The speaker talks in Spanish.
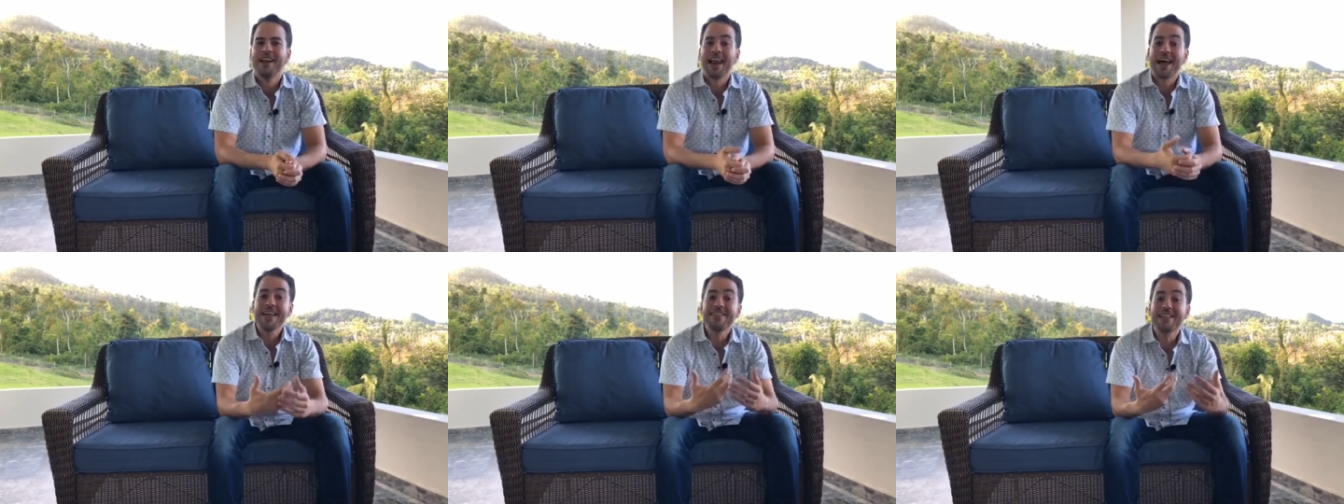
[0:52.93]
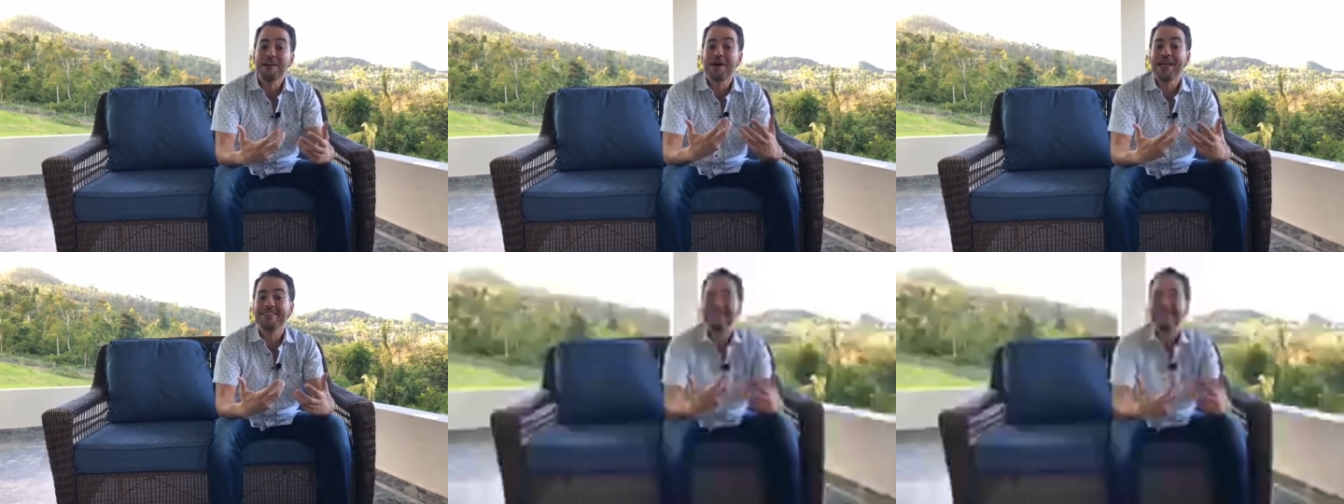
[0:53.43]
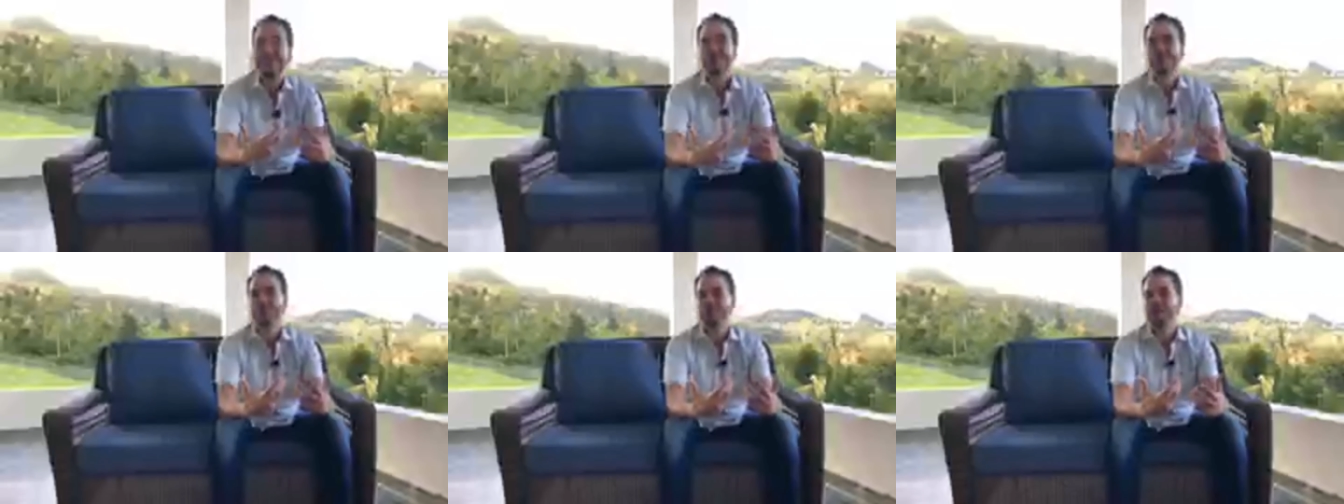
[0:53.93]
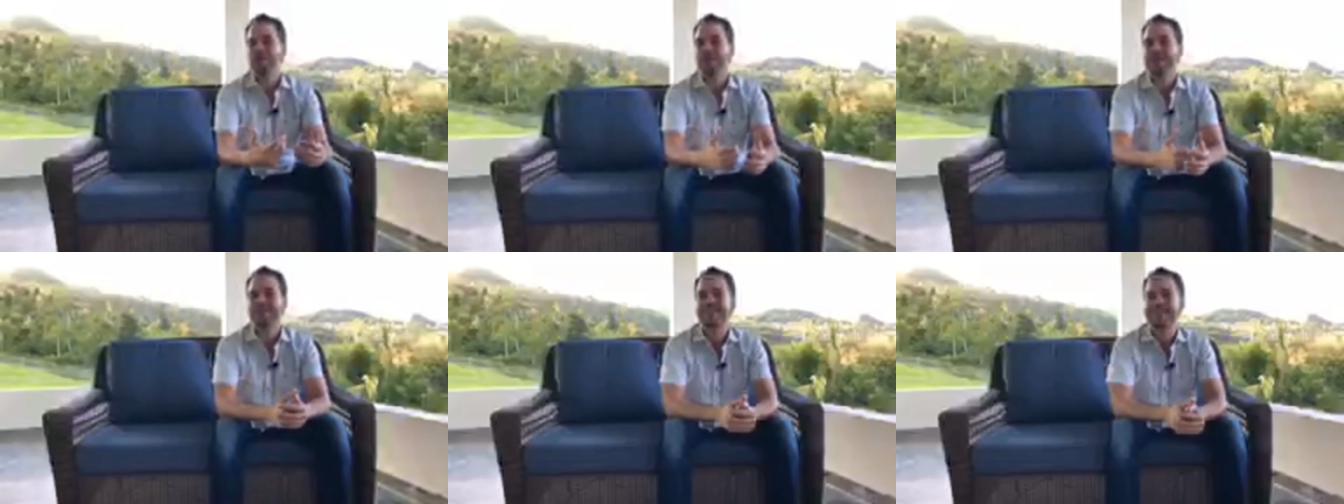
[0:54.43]
La gente va a entrar contigo
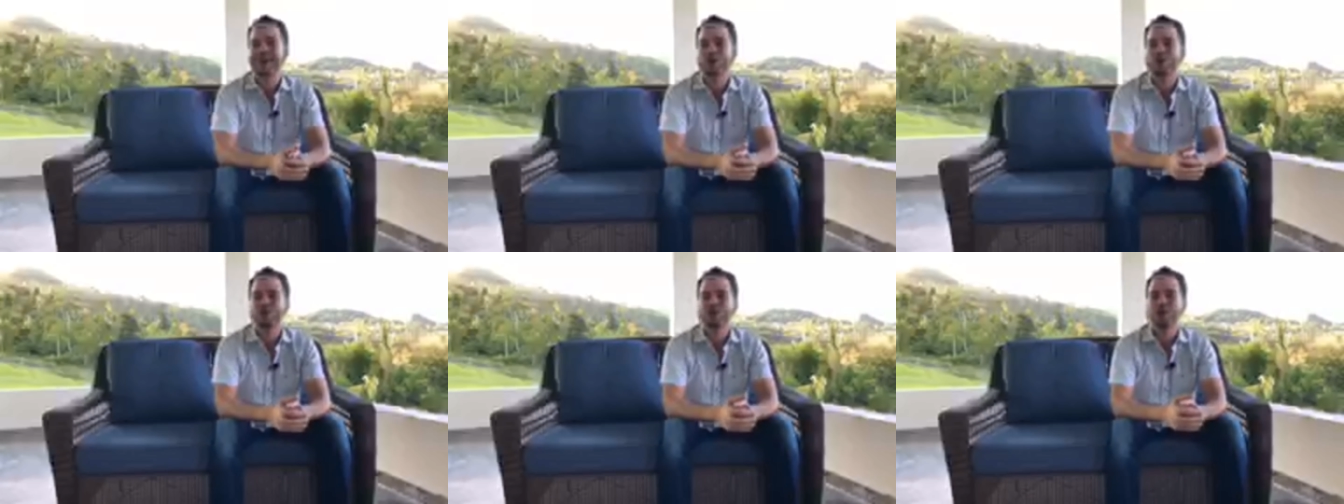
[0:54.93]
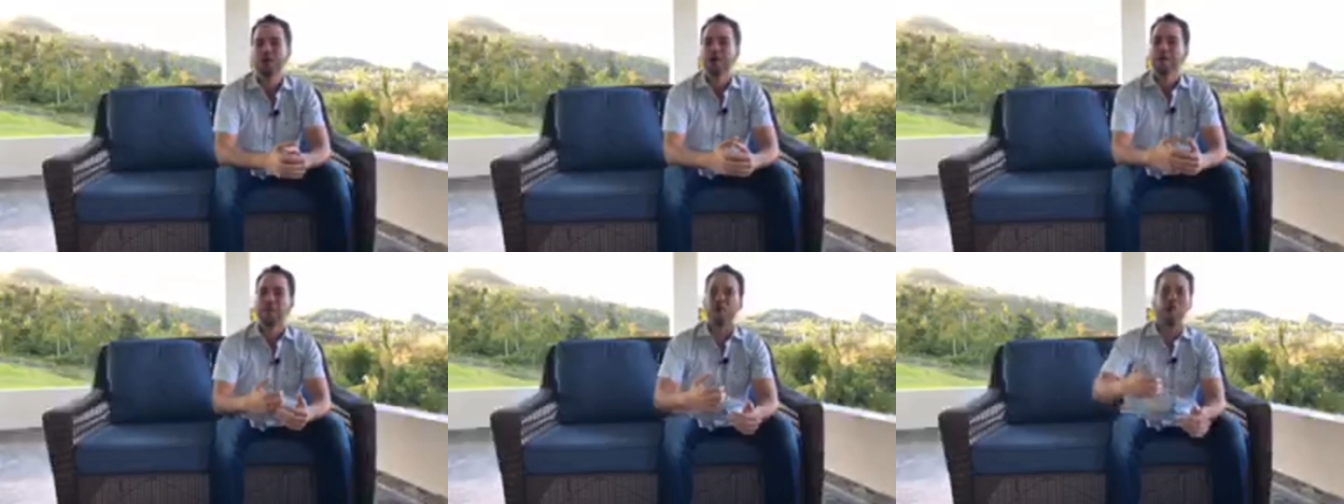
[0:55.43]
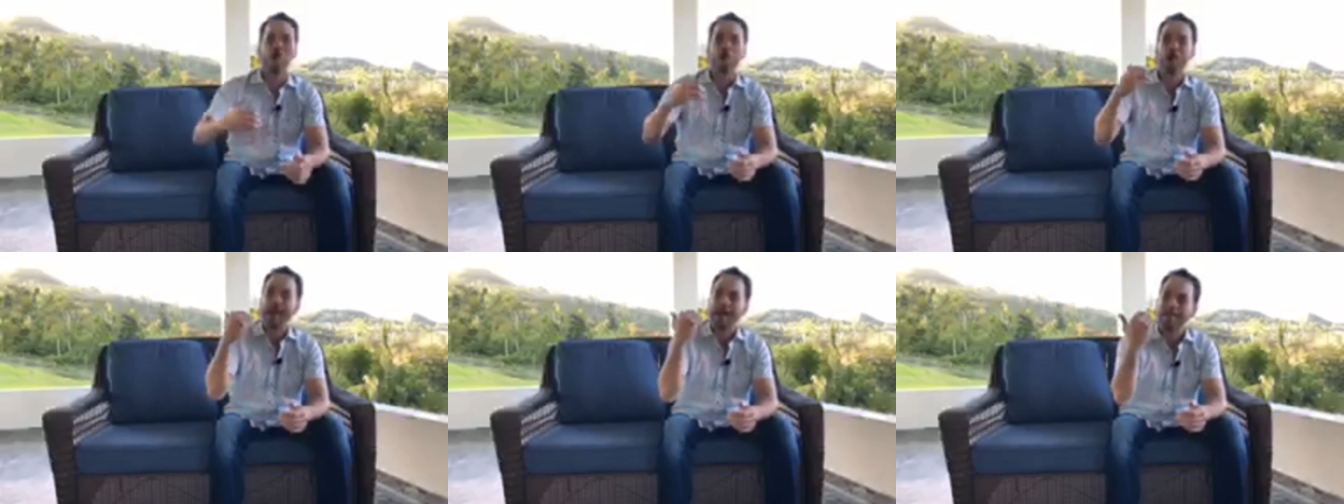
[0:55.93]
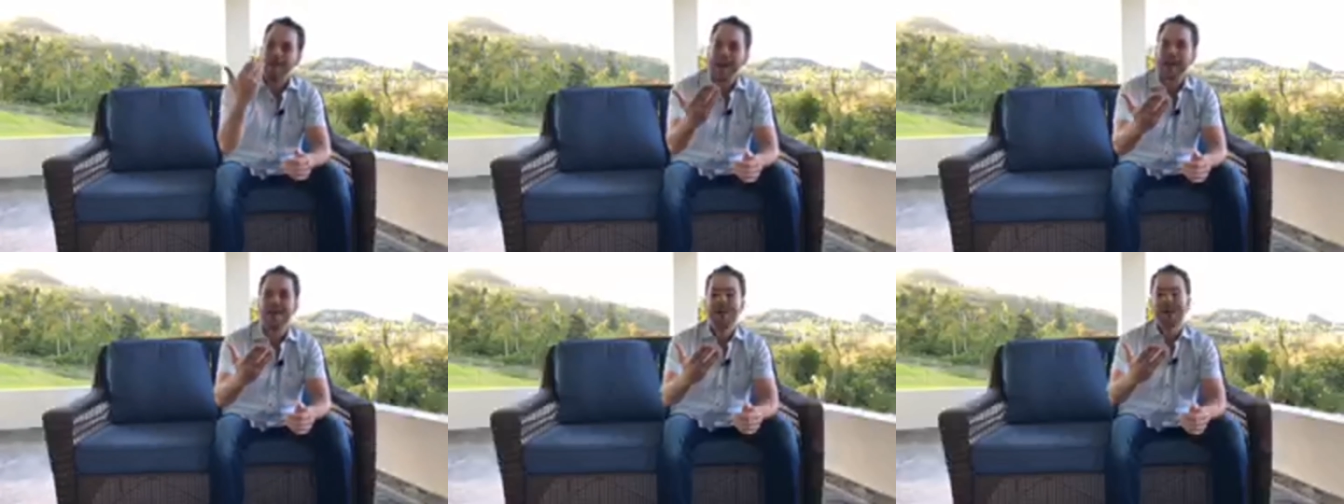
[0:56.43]
en este negocio por lo que
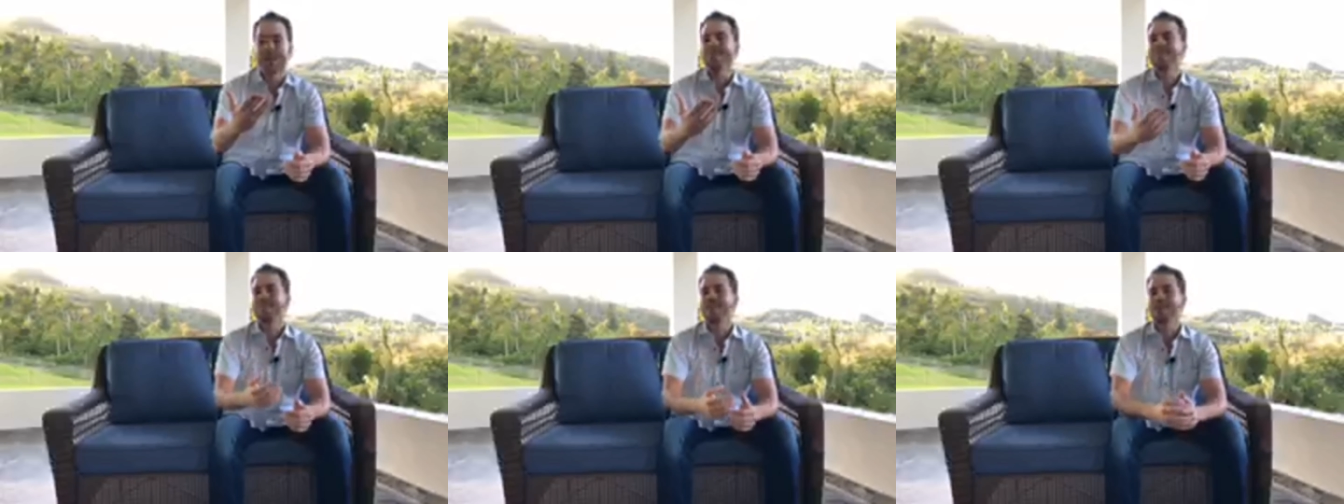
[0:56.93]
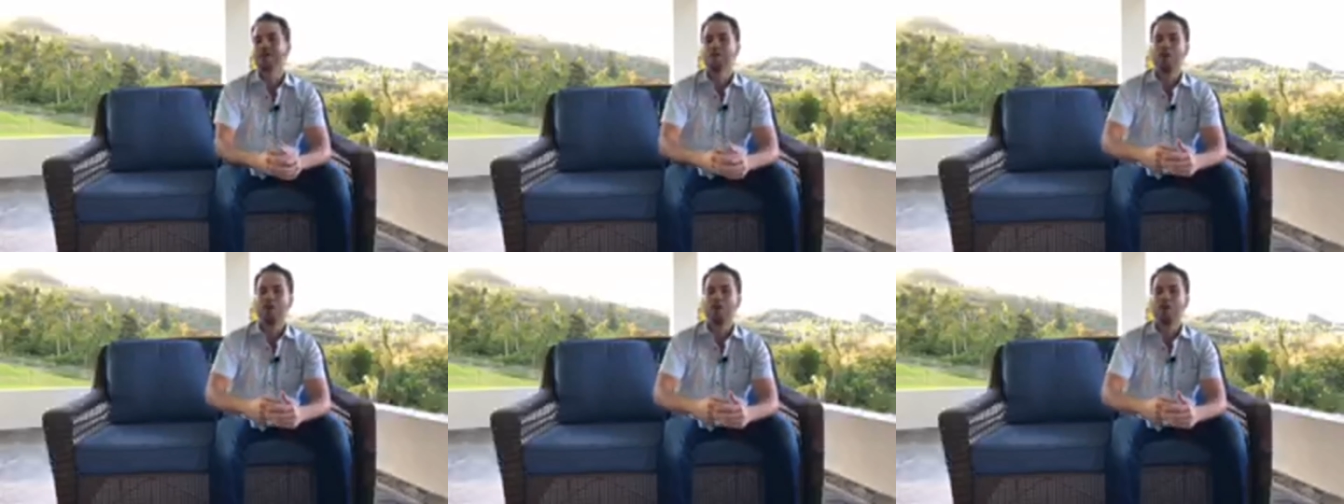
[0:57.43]
ve en ti,